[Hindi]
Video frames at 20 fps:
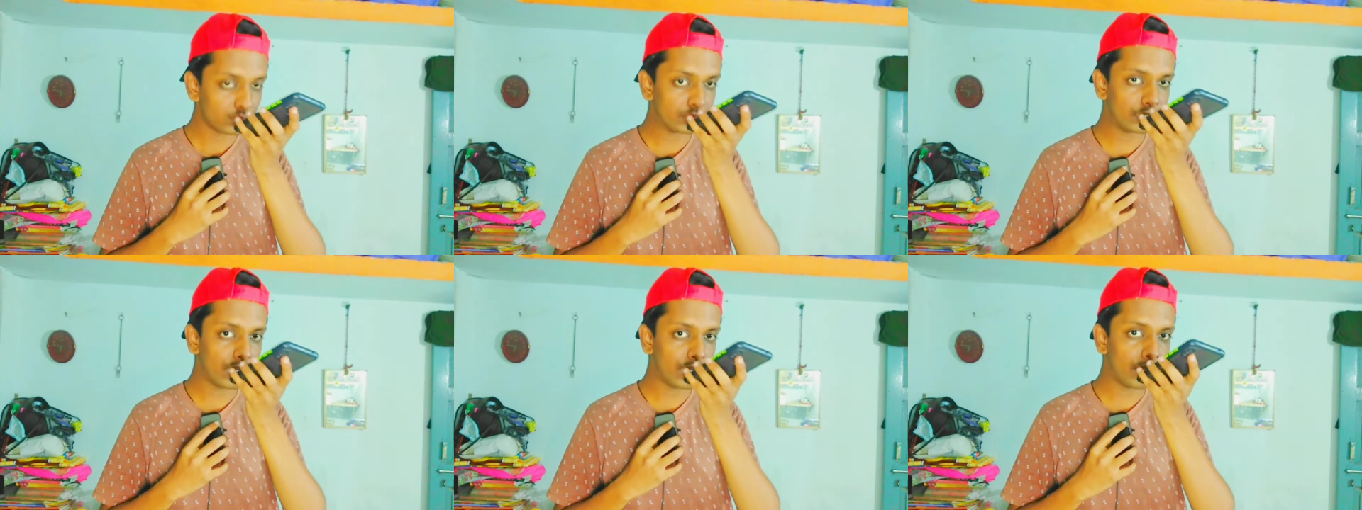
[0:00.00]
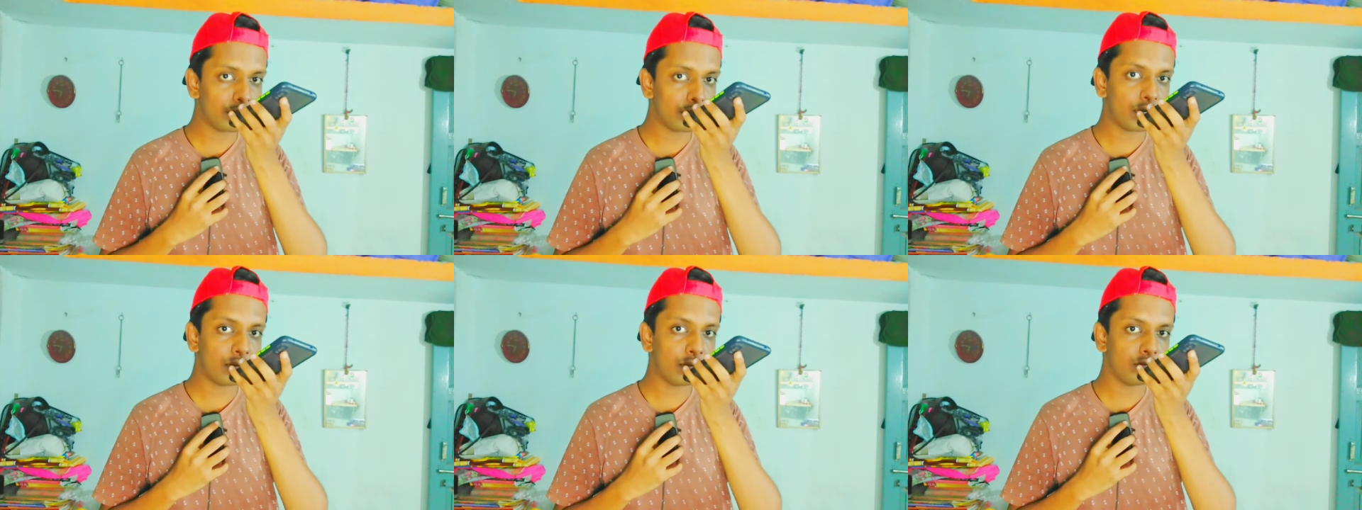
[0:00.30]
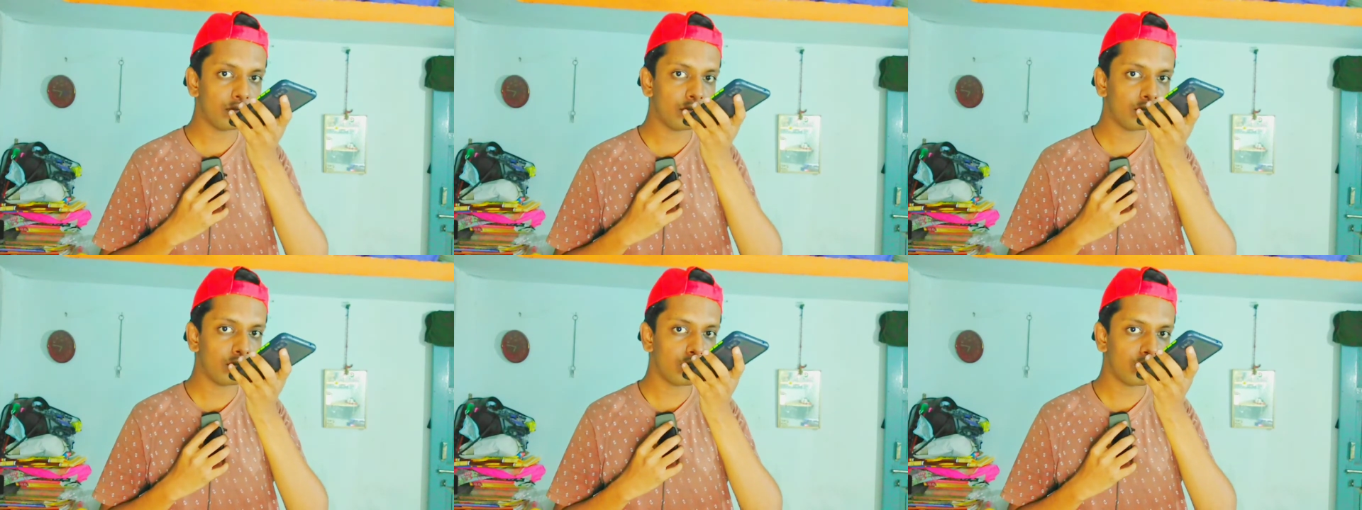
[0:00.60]
यहाँ पे
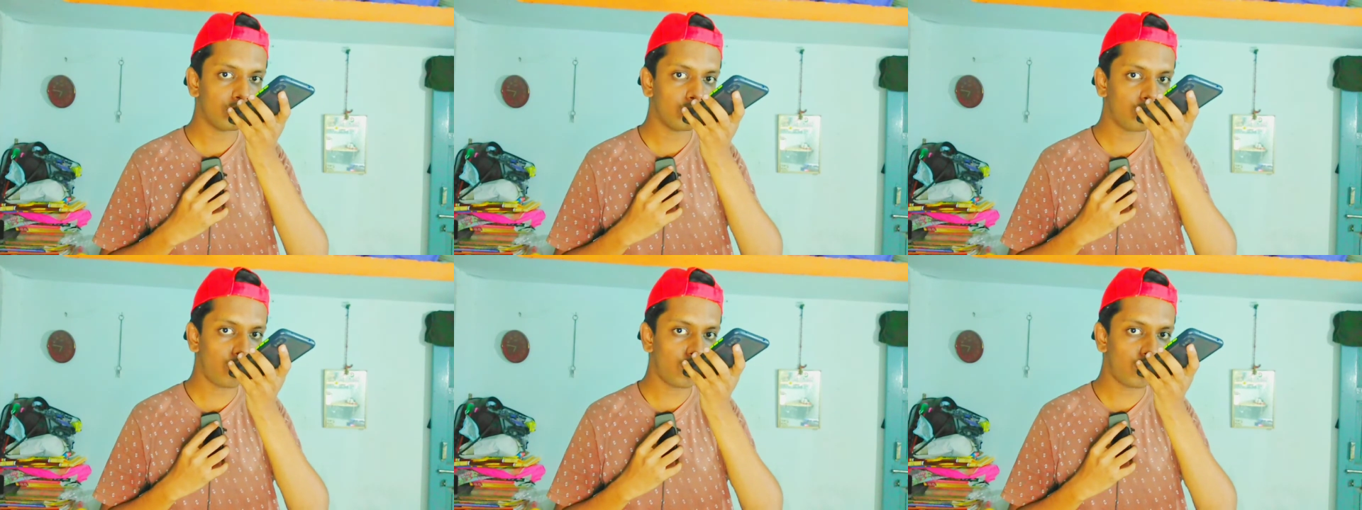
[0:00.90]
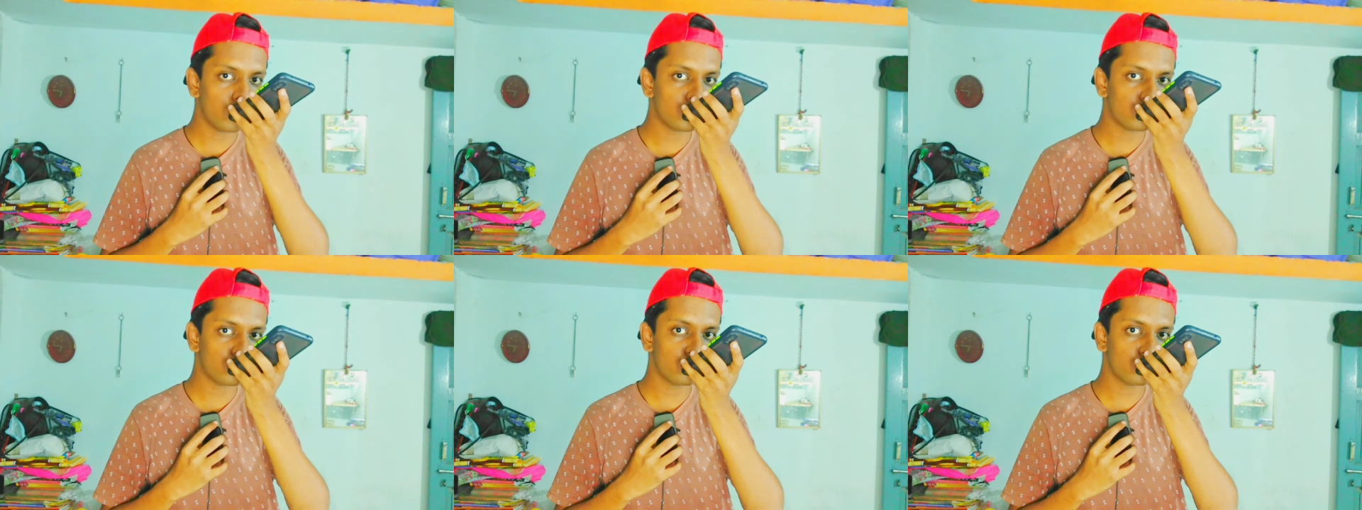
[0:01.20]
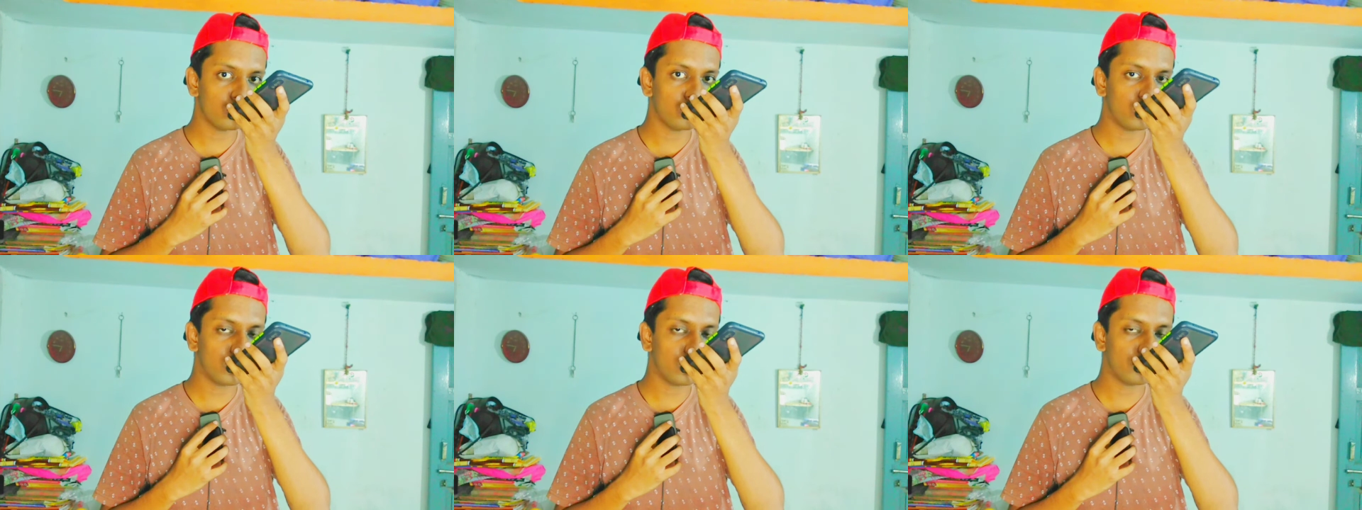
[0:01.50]
आप वॉइस सुन लो